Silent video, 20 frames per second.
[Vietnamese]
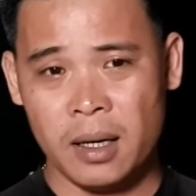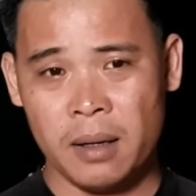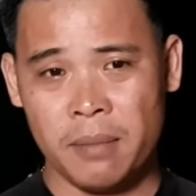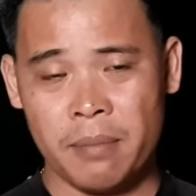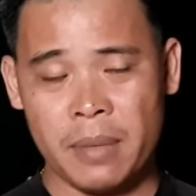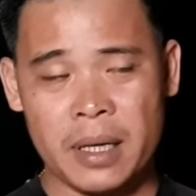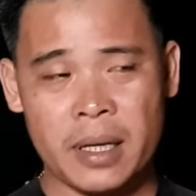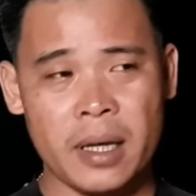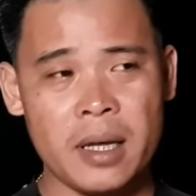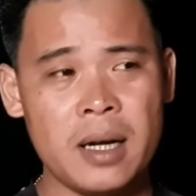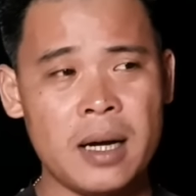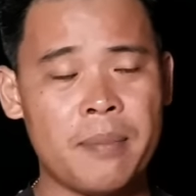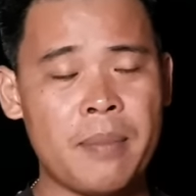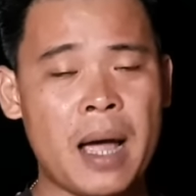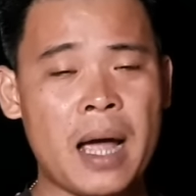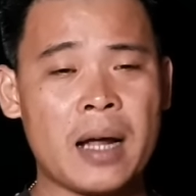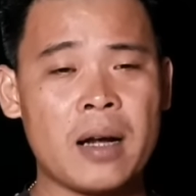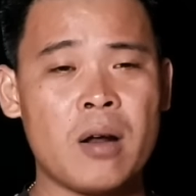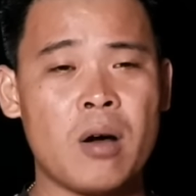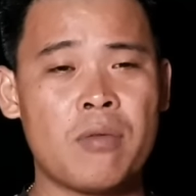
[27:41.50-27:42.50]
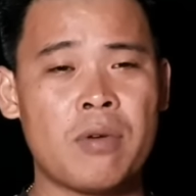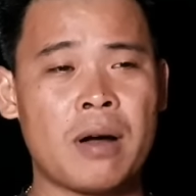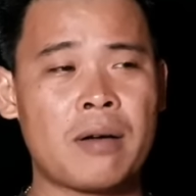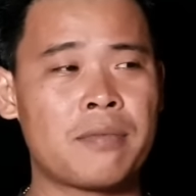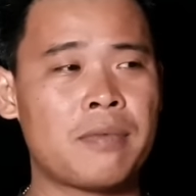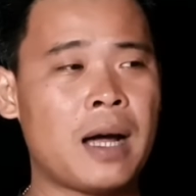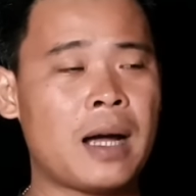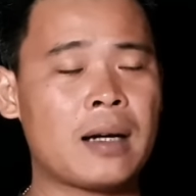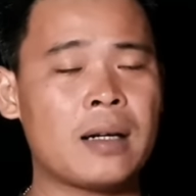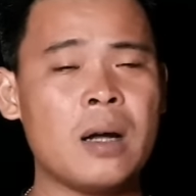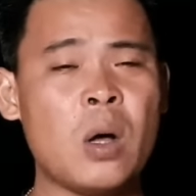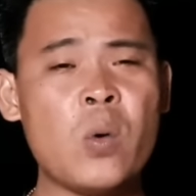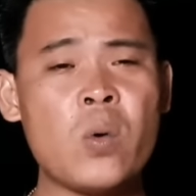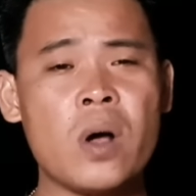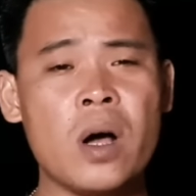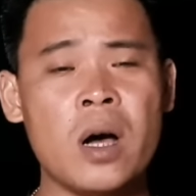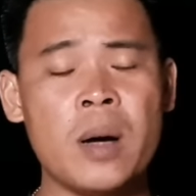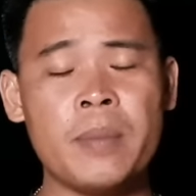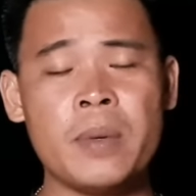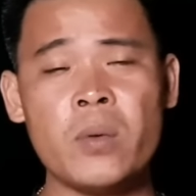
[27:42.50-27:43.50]
mà chỉ là ba cái đồ vặt vặt nấu
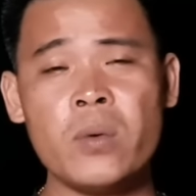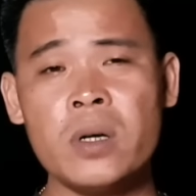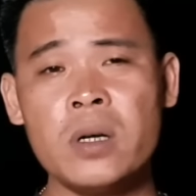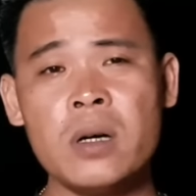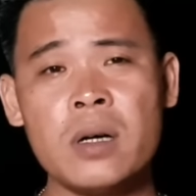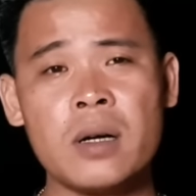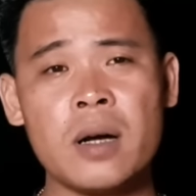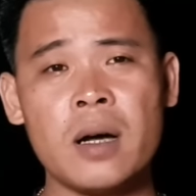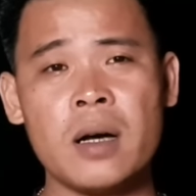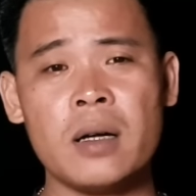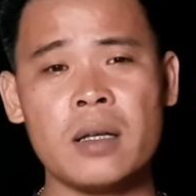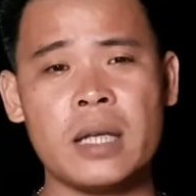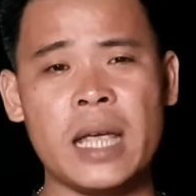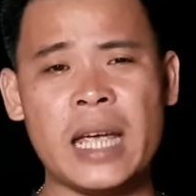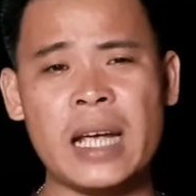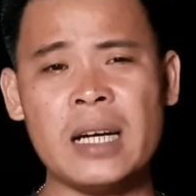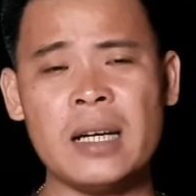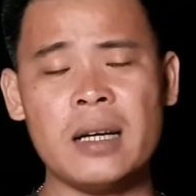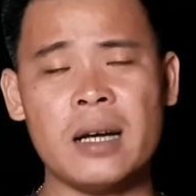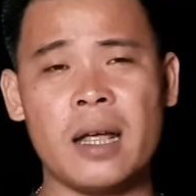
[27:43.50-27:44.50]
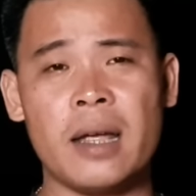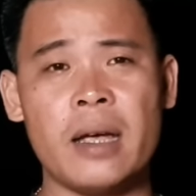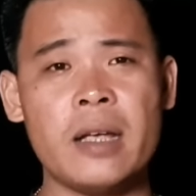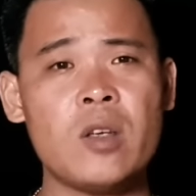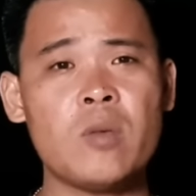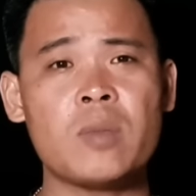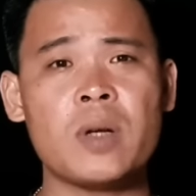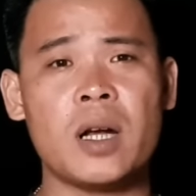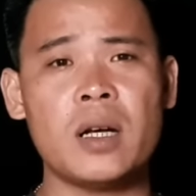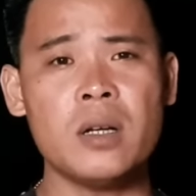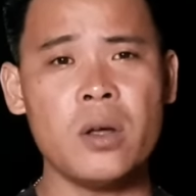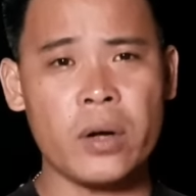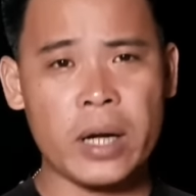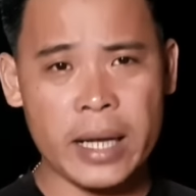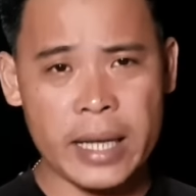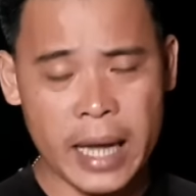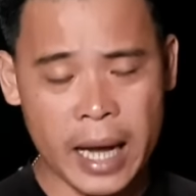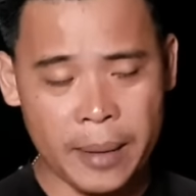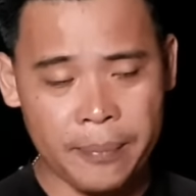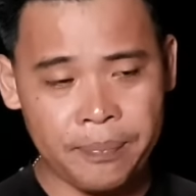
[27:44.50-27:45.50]
cơm nấu nước ờ, chén đĩa trong đỉnh thôi cả
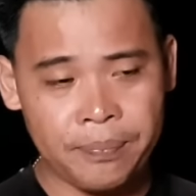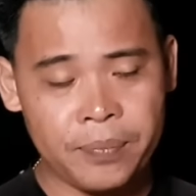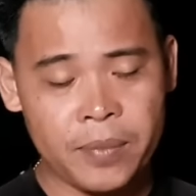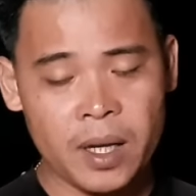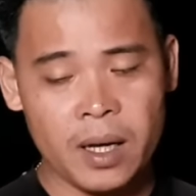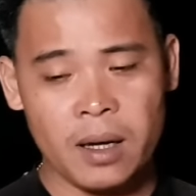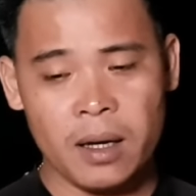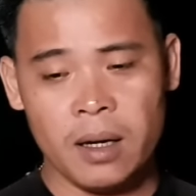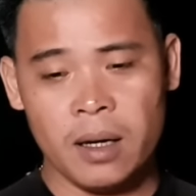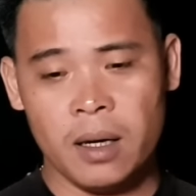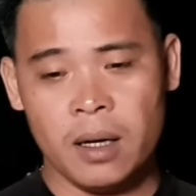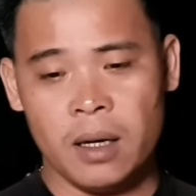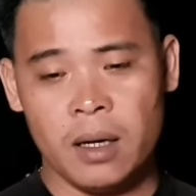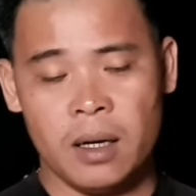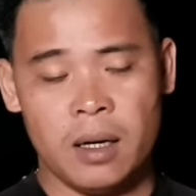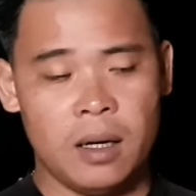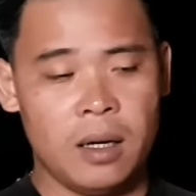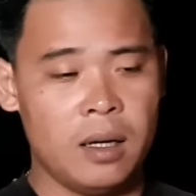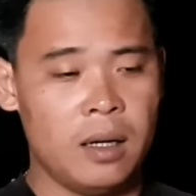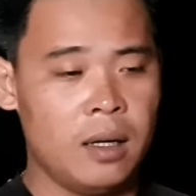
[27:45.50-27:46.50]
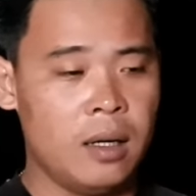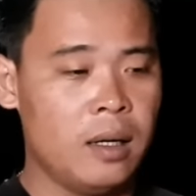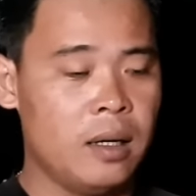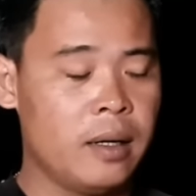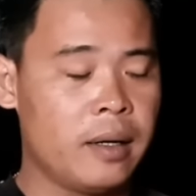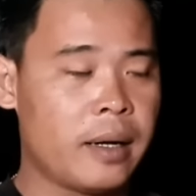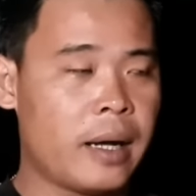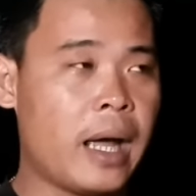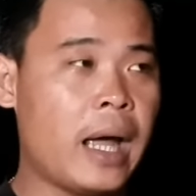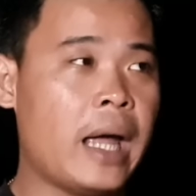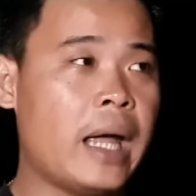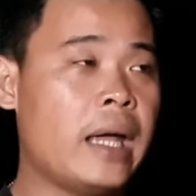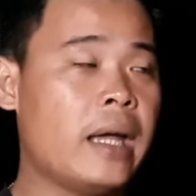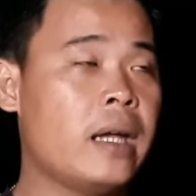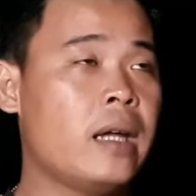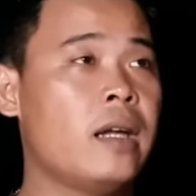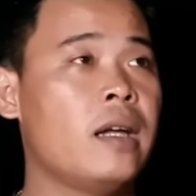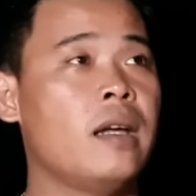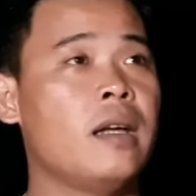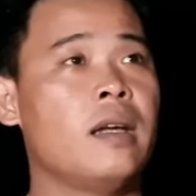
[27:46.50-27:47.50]
nhà cái
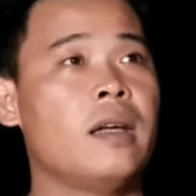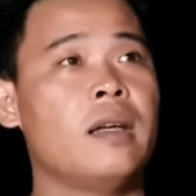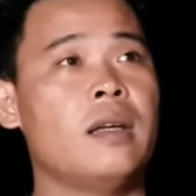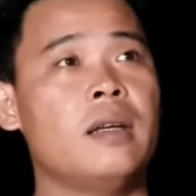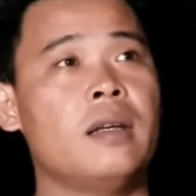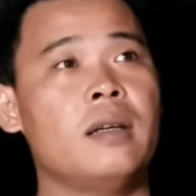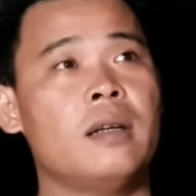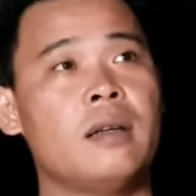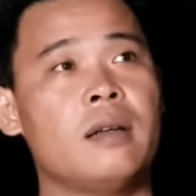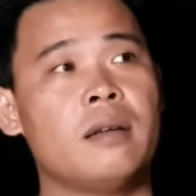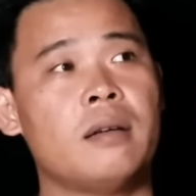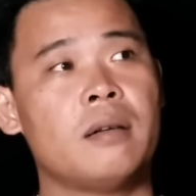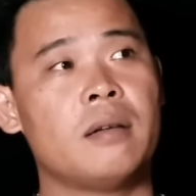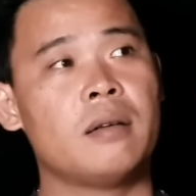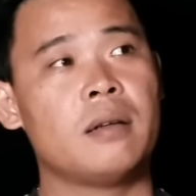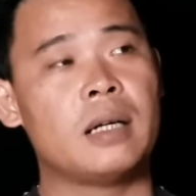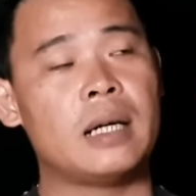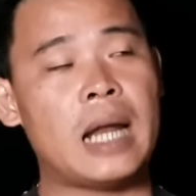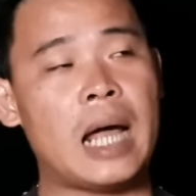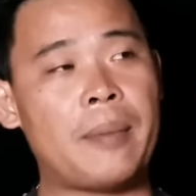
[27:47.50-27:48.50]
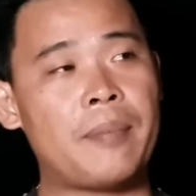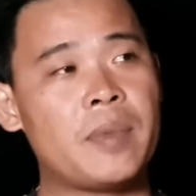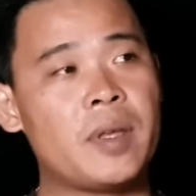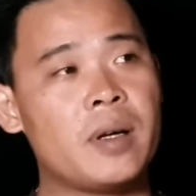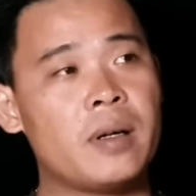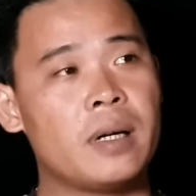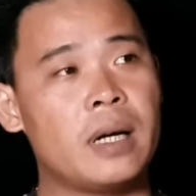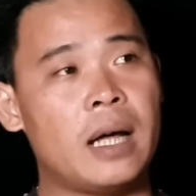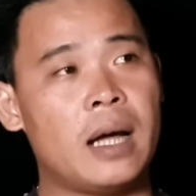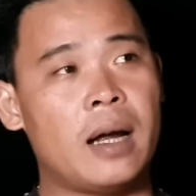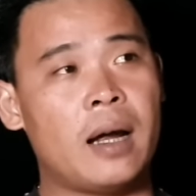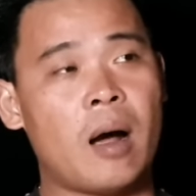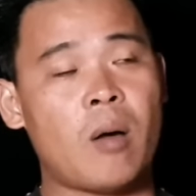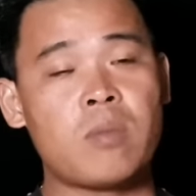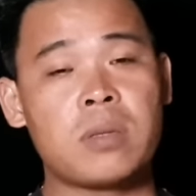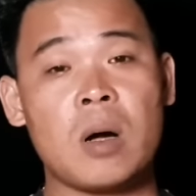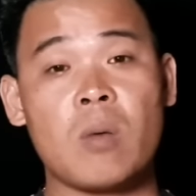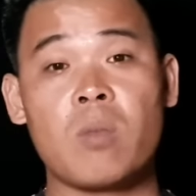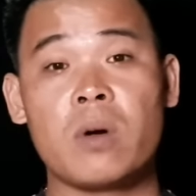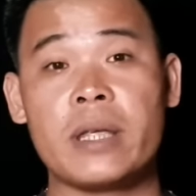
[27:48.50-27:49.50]
làm như là
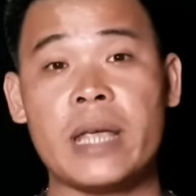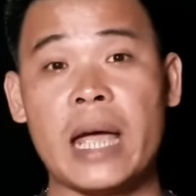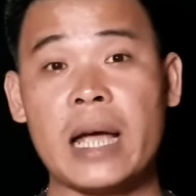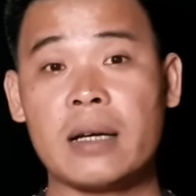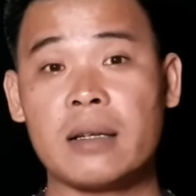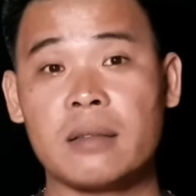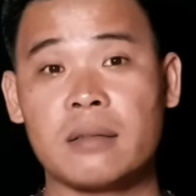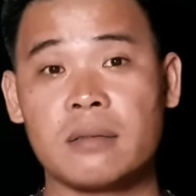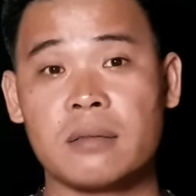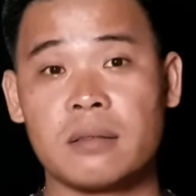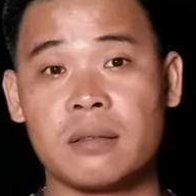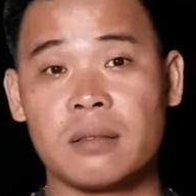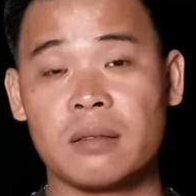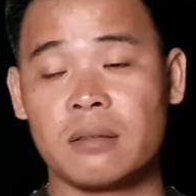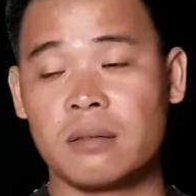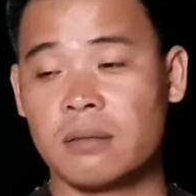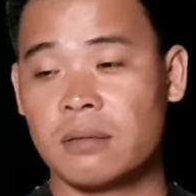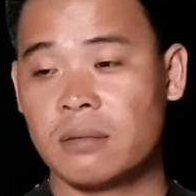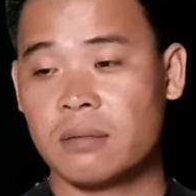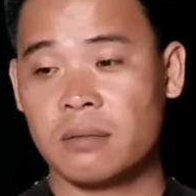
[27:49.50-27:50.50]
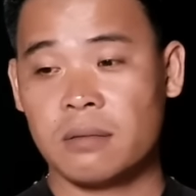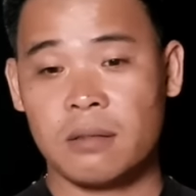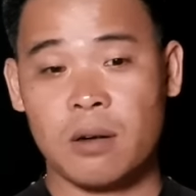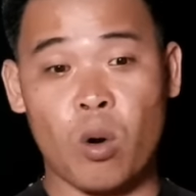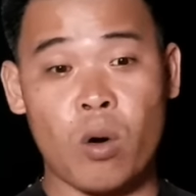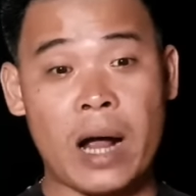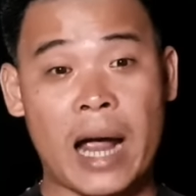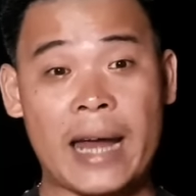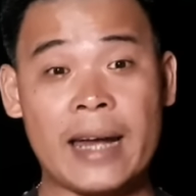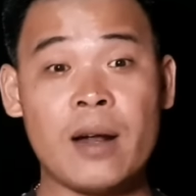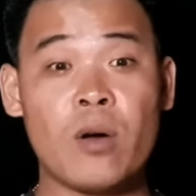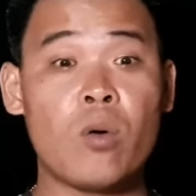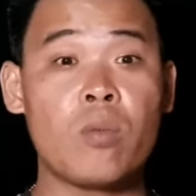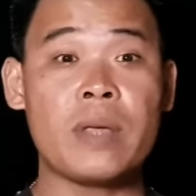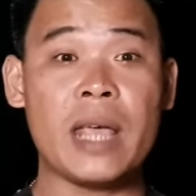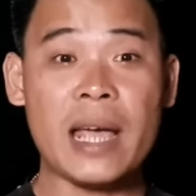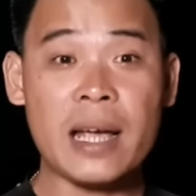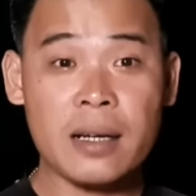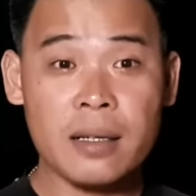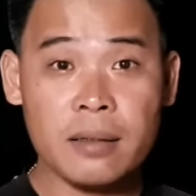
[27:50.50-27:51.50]
ông không có nhát còn ai đâu cũng
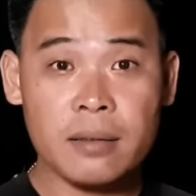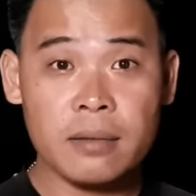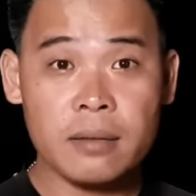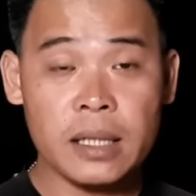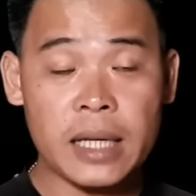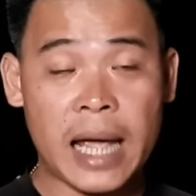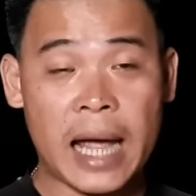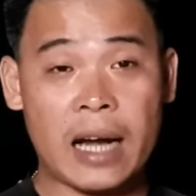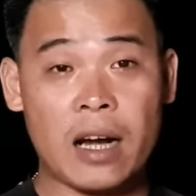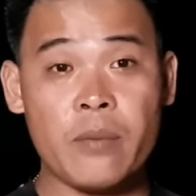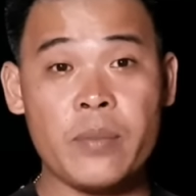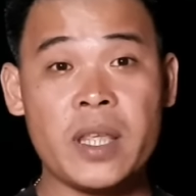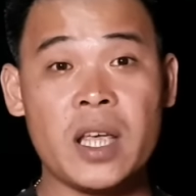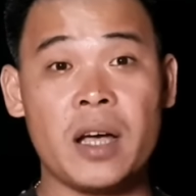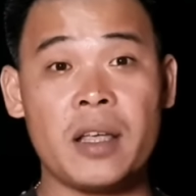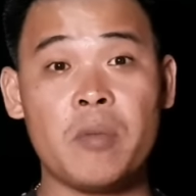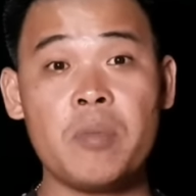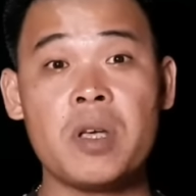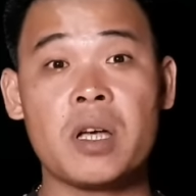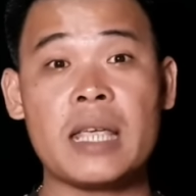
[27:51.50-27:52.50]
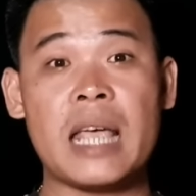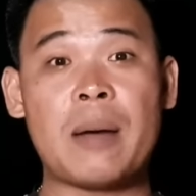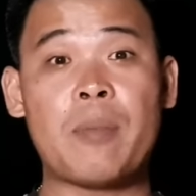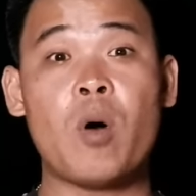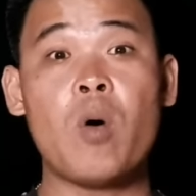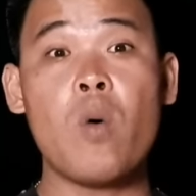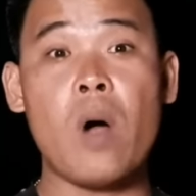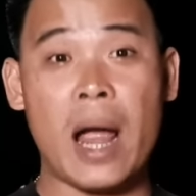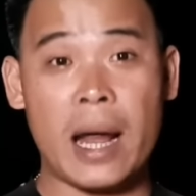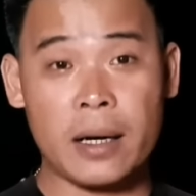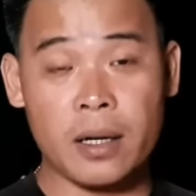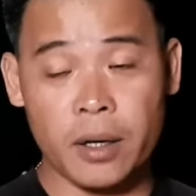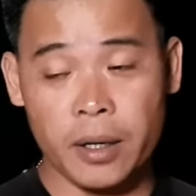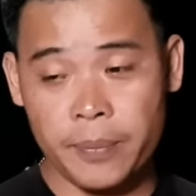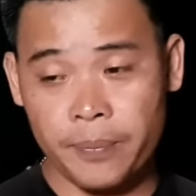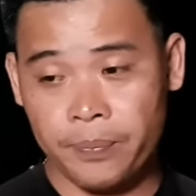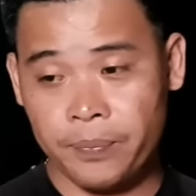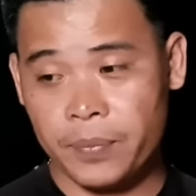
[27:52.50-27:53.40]
nhát nhà đó bây giờ giống như nhà bỏ quan rồi